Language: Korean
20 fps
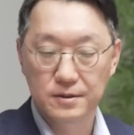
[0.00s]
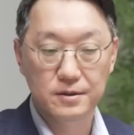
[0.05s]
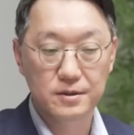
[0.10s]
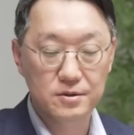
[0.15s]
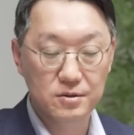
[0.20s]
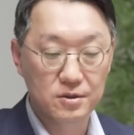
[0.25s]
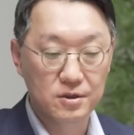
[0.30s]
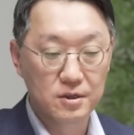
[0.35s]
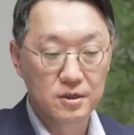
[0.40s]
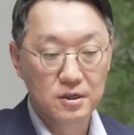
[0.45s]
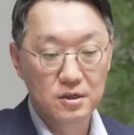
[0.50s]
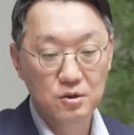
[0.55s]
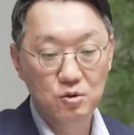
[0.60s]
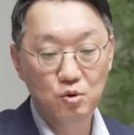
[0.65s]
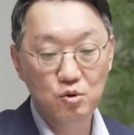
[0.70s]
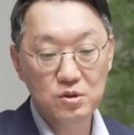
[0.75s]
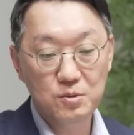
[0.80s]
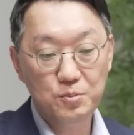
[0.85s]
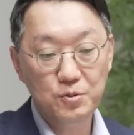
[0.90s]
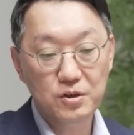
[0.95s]
그래서
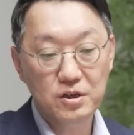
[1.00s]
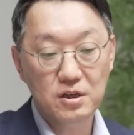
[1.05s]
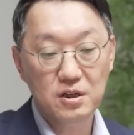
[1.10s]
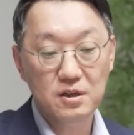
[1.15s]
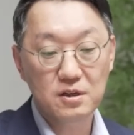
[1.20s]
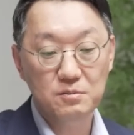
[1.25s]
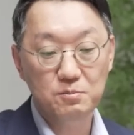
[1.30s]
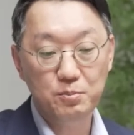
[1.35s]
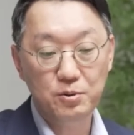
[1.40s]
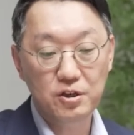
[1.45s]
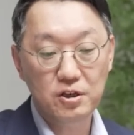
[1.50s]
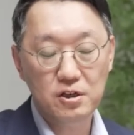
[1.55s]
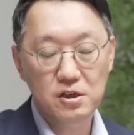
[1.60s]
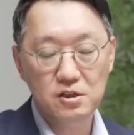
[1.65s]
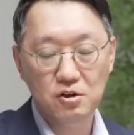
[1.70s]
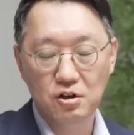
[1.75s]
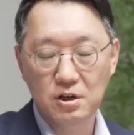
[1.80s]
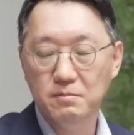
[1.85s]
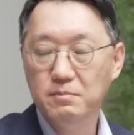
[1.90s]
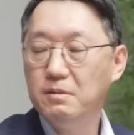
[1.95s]
코스피가
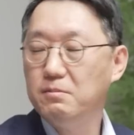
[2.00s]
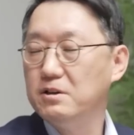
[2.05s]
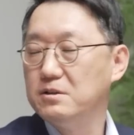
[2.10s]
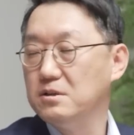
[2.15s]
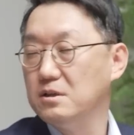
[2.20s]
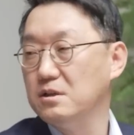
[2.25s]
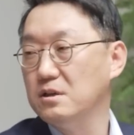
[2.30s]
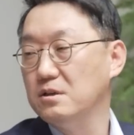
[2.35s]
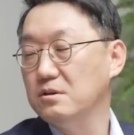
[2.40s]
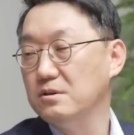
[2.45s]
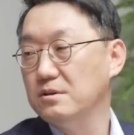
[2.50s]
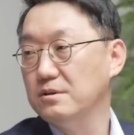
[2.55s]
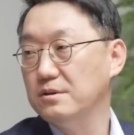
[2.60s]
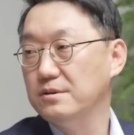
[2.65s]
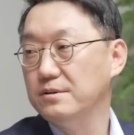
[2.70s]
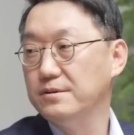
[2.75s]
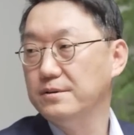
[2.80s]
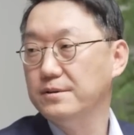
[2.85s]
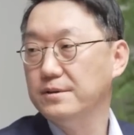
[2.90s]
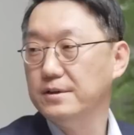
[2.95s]
PR 11배 받잖아요.
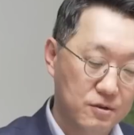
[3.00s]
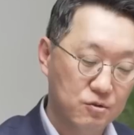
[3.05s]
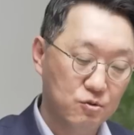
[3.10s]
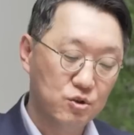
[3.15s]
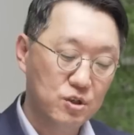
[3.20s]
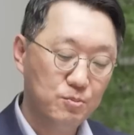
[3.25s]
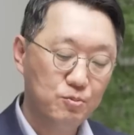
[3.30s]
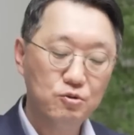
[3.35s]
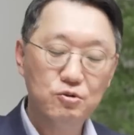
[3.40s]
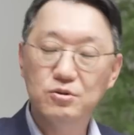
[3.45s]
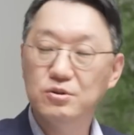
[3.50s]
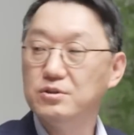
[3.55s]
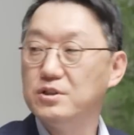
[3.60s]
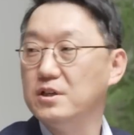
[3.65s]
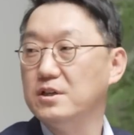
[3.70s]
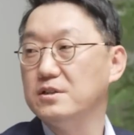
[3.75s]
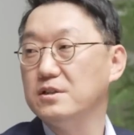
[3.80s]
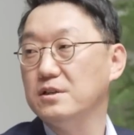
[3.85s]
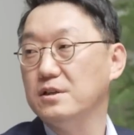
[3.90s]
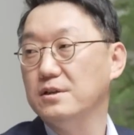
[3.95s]
네. 그리고 10%
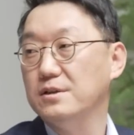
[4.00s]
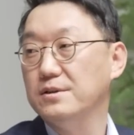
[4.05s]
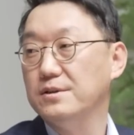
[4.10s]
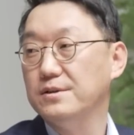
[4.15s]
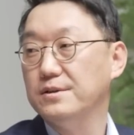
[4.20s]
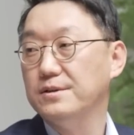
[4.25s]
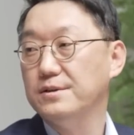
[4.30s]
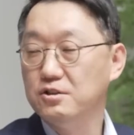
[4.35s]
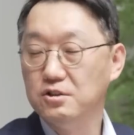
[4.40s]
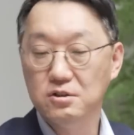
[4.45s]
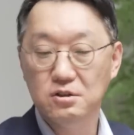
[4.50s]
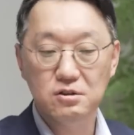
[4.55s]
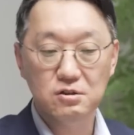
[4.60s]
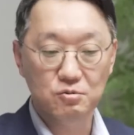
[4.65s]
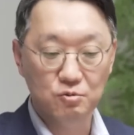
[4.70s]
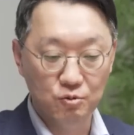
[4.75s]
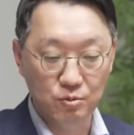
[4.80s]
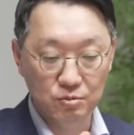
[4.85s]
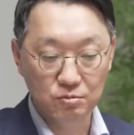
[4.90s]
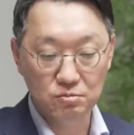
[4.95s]
성장하잖아요. 네.
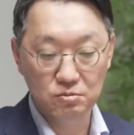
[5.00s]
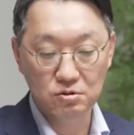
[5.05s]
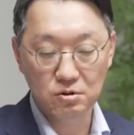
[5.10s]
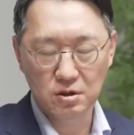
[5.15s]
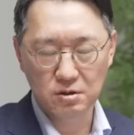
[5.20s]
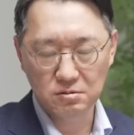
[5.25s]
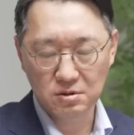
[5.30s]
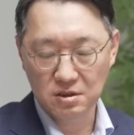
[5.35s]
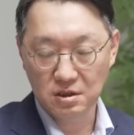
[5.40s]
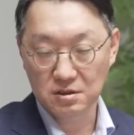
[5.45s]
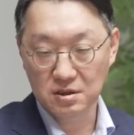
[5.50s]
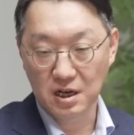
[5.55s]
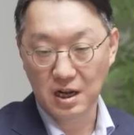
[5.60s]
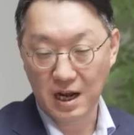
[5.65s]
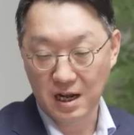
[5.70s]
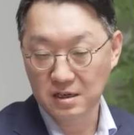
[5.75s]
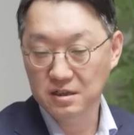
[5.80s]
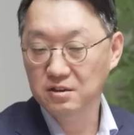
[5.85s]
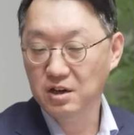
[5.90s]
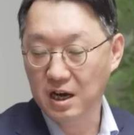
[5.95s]
그거를 그냥 잘
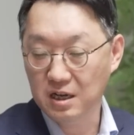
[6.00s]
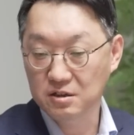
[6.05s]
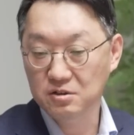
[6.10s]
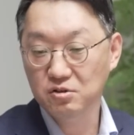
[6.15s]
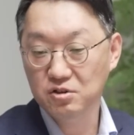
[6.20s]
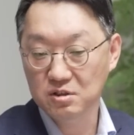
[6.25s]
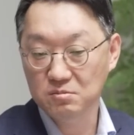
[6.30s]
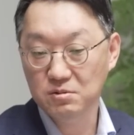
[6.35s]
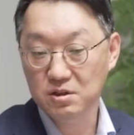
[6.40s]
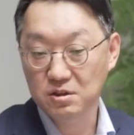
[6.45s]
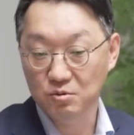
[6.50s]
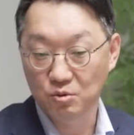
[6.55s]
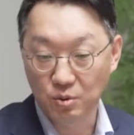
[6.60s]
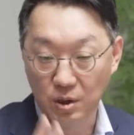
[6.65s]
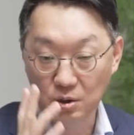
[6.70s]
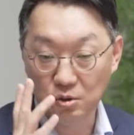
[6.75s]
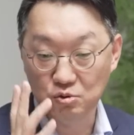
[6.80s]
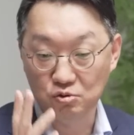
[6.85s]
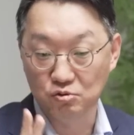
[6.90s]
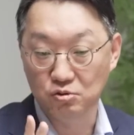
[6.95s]
아는, 아는 거지만 그
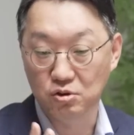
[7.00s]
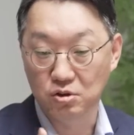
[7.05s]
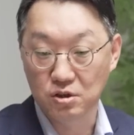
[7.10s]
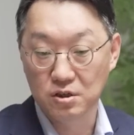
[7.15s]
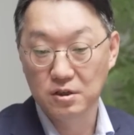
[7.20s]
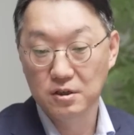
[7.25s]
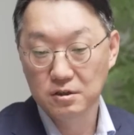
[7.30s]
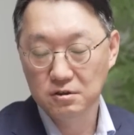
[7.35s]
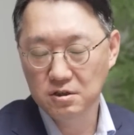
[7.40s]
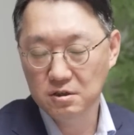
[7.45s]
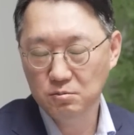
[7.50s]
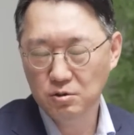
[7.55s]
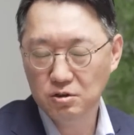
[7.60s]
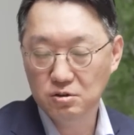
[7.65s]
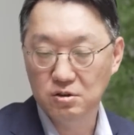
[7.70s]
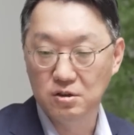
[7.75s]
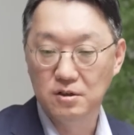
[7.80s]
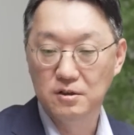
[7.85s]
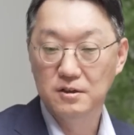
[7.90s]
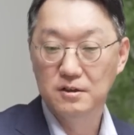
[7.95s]
외워두고
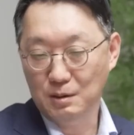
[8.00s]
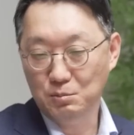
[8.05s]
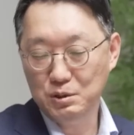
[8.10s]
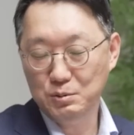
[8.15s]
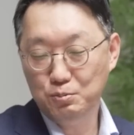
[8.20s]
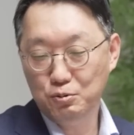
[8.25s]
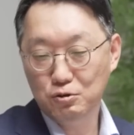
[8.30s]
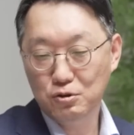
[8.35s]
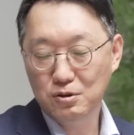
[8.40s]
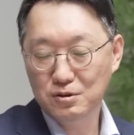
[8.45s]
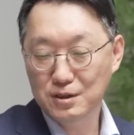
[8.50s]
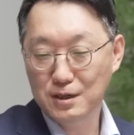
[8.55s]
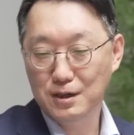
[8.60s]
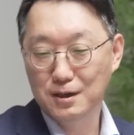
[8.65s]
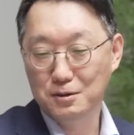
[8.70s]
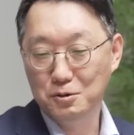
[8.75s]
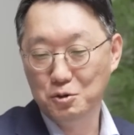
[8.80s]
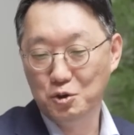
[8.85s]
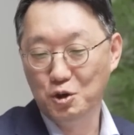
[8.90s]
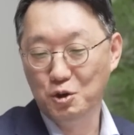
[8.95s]
그러면은 30% 성장하던